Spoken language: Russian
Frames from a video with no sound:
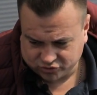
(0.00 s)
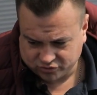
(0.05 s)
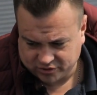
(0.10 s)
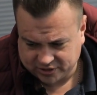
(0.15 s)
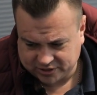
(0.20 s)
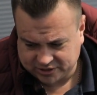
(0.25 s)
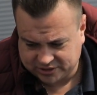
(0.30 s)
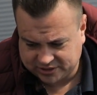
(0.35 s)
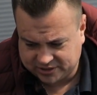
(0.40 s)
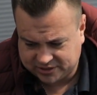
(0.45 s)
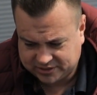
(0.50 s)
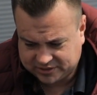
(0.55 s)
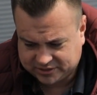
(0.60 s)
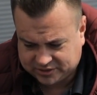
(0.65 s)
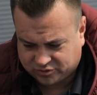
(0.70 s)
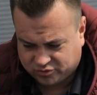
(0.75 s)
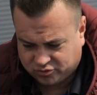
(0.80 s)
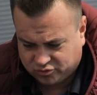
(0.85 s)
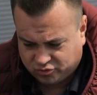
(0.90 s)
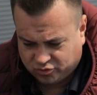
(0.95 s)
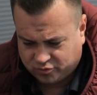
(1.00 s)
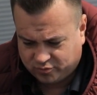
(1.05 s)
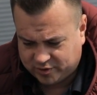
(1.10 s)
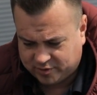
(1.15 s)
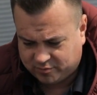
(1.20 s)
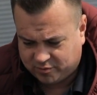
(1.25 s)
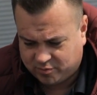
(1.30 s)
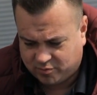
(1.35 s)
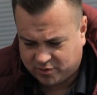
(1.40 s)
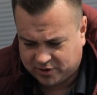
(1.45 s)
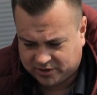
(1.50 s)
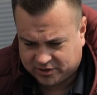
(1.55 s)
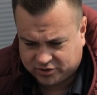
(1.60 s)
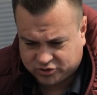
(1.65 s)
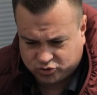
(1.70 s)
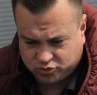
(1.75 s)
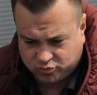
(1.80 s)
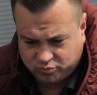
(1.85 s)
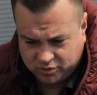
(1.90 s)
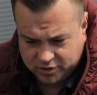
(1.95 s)
что даже за рулем я бы мало
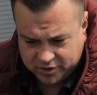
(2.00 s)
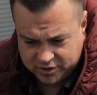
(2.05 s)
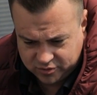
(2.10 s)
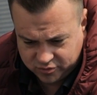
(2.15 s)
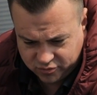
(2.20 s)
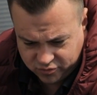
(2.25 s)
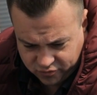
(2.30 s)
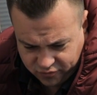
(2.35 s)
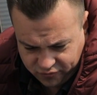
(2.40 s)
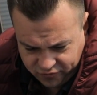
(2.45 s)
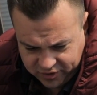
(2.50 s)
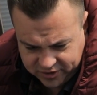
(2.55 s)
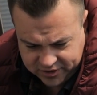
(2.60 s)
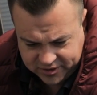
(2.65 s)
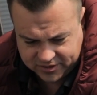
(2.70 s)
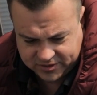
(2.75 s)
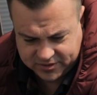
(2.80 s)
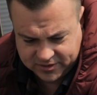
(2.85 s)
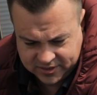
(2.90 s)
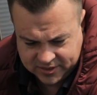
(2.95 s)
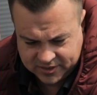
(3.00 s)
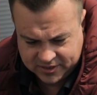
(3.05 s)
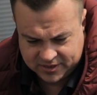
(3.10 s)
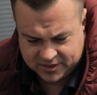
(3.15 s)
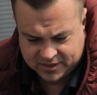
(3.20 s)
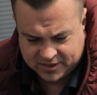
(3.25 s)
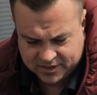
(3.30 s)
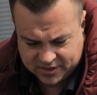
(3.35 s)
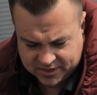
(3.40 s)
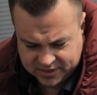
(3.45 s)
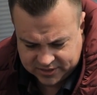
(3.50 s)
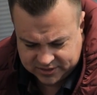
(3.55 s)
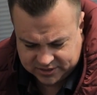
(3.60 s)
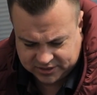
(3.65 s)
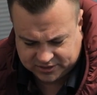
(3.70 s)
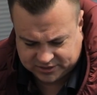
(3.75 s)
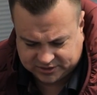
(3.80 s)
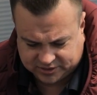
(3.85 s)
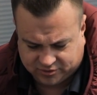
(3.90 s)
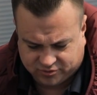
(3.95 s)
чтобы увидел
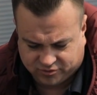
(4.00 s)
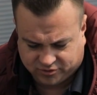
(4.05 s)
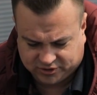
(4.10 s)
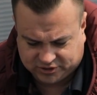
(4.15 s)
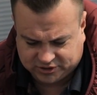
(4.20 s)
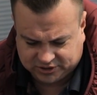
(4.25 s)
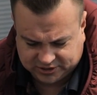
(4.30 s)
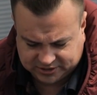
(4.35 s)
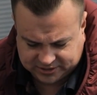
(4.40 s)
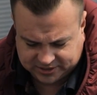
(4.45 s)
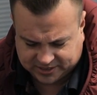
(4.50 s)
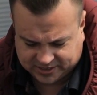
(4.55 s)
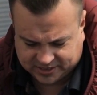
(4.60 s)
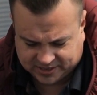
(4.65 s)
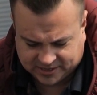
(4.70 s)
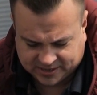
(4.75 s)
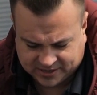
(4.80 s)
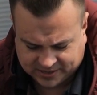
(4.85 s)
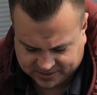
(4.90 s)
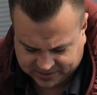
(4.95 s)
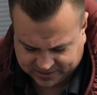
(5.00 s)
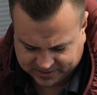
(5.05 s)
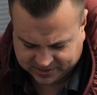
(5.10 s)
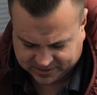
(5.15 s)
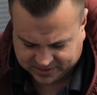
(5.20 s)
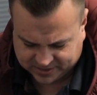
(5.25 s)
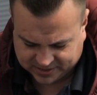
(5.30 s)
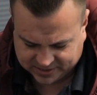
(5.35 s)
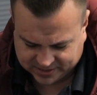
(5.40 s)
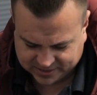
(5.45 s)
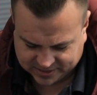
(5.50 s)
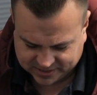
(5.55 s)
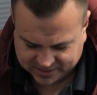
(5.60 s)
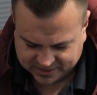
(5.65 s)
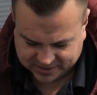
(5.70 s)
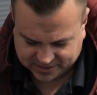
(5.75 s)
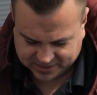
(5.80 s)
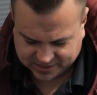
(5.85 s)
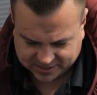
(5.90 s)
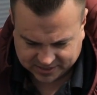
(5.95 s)
через такое чистое
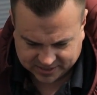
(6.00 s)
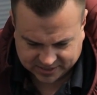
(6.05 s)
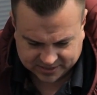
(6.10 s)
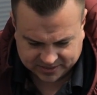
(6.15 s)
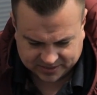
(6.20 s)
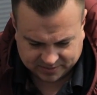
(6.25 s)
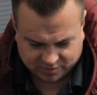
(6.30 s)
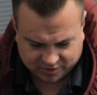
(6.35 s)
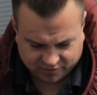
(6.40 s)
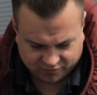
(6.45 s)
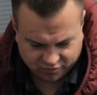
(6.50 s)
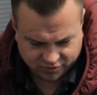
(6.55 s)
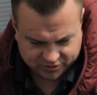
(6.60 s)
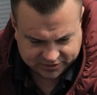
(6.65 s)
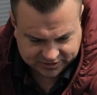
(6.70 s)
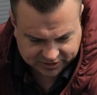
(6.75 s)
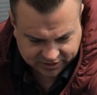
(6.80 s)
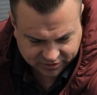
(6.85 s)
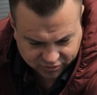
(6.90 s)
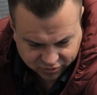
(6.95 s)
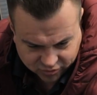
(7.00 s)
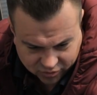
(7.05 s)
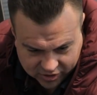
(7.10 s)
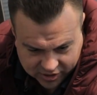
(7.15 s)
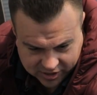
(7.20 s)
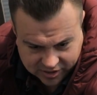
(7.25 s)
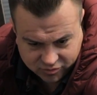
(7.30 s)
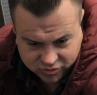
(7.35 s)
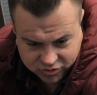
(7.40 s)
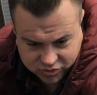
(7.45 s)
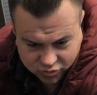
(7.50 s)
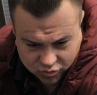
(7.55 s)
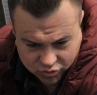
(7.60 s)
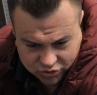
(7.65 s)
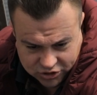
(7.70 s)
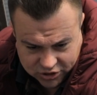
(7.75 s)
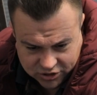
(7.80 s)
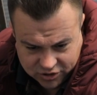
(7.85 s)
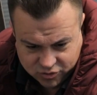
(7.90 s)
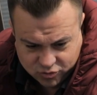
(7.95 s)
лобовое стекло. А уж
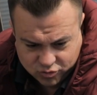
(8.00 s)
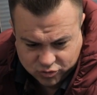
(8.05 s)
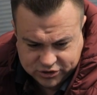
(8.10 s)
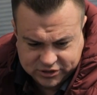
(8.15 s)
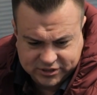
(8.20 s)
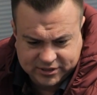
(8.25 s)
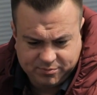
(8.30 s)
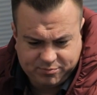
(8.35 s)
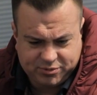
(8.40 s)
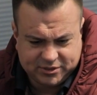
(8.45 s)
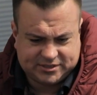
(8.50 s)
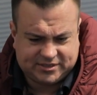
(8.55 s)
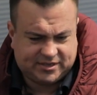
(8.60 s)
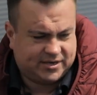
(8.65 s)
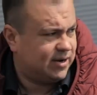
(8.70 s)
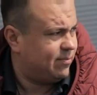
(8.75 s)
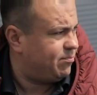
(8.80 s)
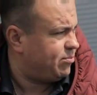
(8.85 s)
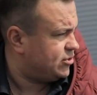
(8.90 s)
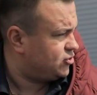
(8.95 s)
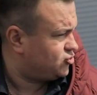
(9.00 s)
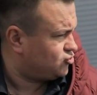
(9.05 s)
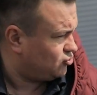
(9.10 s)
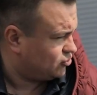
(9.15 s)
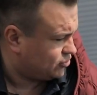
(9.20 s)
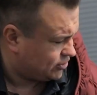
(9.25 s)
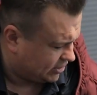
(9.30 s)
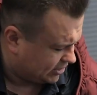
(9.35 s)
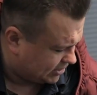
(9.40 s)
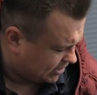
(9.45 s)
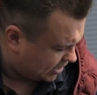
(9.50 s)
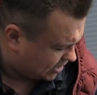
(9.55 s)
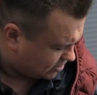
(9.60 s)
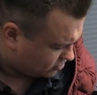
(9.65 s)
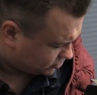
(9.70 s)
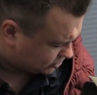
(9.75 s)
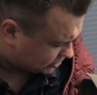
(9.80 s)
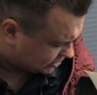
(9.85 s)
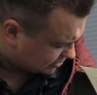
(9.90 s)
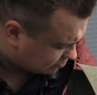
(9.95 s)
очень не хочется поцарапать желтый
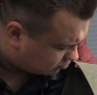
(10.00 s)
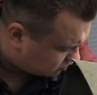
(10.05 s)
карус или